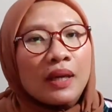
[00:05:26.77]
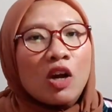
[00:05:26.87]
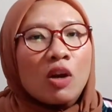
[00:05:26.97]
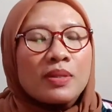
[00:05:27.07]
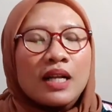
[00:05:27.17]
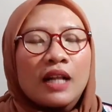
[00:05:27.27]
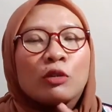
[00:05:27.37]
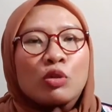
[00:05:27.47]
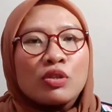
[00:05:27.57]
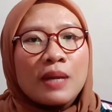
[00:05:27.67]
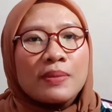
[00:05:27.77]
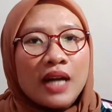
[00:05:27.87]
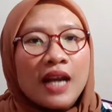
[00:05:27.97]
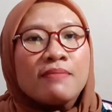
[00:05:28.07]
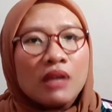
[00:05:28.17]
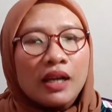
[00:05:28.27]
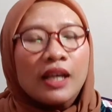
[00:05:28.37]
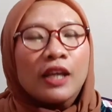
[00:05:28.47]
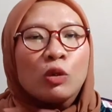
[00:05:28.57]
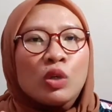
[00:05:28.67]
Tetapi kalau misalkan untuk
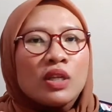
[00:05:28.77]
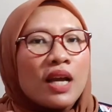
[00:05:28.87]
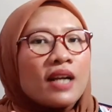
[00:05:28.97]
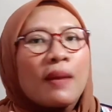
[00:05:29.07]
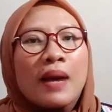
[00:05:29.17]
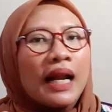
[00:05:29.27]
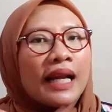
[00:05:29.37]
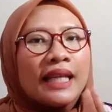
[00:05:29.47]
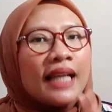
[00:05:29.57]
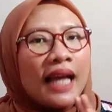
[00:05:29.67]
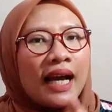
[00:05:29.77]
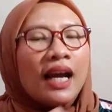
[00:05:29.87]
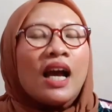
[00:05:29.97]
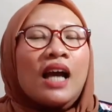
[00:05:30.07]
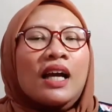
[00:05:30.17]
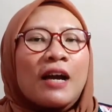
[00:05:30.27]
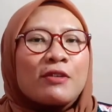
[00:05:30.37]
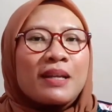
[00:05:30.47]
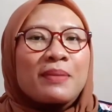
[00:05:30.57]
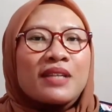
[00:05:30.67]
subscriber itu dia nggak bakalan hilang.
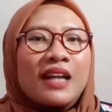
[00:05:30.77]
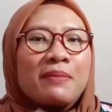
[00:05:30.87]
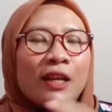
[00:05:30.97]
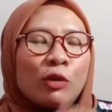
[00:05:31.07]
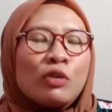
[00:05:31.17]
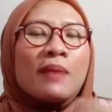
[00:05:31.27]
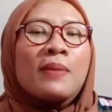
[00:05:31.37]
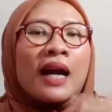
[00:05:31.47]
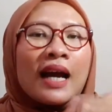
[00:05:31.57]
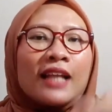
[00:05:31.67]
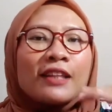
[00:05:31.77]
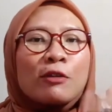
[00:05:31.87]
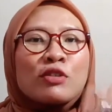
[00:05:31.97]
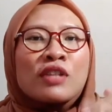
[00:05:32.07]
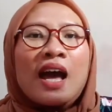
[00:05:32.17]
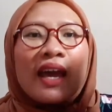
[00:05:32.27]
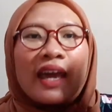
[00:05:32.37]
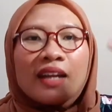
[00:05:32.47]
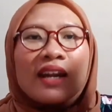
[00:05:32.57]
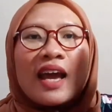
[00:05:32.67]
Kalau subscriber itu dia bakalan
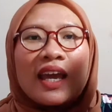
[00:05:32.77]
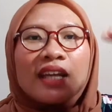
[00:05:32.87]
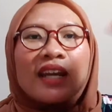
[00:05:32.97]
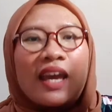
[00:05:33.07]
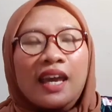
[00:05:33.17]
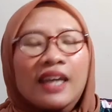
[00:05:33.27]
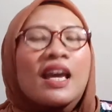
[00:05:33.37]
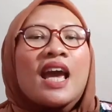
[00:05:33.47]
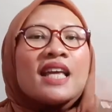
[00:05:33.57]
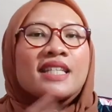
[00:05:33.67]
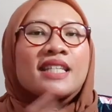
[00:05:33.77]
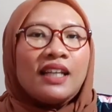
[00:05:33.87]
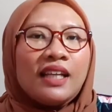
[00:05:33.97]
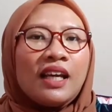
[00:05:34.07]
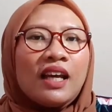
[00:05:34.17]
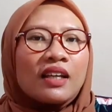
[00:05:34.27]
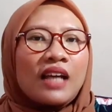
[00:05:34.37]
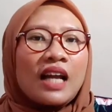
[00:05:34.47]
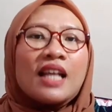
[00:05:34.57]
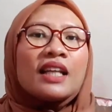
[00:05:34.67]
terus naik, naik, naik.
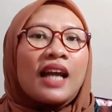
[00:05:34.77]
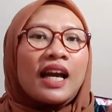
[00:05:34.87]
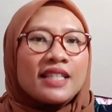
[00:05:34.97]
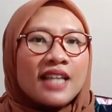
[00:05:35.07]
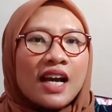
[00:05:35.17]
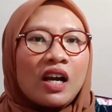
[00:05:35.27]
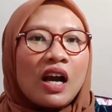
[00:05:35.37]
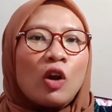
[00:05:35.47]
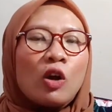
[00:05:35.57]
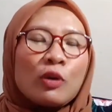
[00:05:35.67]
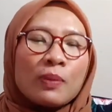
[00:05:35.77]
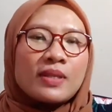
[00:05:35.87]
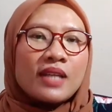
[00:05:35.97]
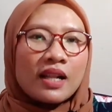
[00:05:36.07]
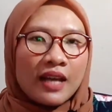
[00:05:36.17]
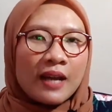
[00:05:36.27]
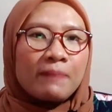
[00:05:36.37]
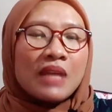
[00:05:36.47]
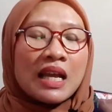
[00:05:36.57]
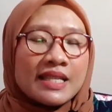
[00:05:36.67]
Jadi kalian tenang aja, kalaupun
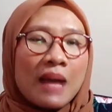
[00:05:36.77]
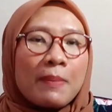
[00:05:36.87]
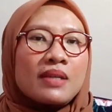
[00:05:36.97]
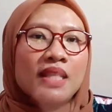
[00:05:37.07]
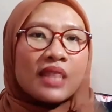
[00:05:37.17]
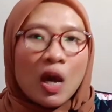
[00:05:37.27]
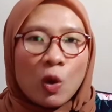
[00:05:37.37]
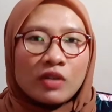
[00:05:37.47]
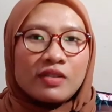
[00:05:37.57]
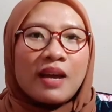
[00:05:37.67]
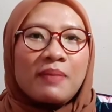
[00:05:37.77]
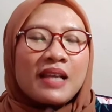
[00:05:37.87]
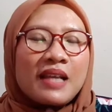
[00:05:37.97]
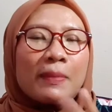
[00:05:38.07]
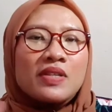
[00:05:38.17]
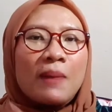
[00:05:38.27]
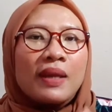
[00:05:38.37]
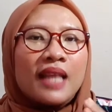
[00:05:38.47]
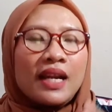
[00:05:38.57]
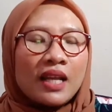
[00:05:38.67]
misalkan selama setahun nggak
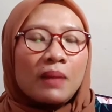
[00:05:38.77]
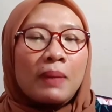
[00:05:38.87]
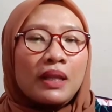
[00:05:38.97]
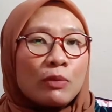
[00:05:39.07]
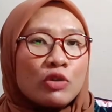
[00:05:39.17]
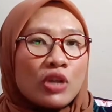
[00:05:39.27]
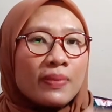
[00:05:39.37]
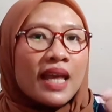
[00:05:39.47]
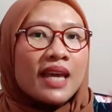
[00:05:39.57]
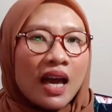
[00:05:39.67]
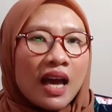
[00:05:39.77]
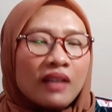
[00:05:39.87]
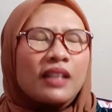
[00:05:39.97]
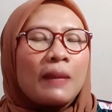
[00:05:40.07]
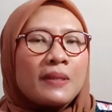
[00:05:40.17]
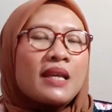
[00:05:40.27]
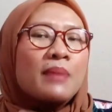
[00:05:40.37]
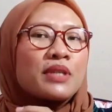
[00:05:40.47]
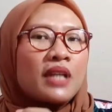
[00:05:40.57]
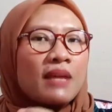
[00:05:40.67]
bisa mencapai target 4000 jam tayang,
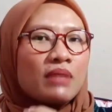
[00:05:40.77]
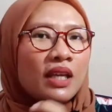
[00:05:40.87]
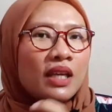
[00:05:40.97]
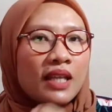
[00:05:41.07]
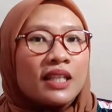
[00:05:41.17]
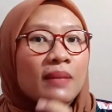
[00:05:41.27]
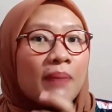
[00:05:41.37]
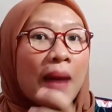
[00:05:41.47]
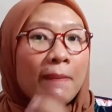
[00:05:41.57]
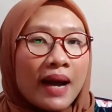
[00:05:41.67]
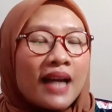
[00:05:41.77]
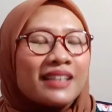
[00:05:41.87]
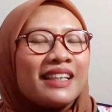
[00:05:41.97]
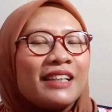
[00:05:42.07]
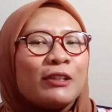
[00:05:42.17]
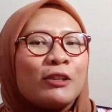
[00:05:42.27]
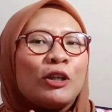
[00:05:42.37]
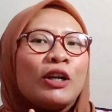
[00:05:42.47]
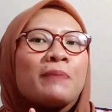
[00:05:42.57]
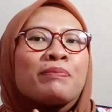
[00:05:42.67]
tetapi subscriber kita tetap aman
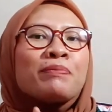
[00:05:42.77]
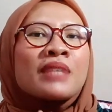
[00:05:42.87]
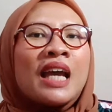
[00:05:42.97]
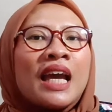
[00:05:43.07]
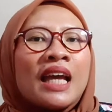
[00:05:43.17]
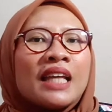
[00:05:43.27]
gitu.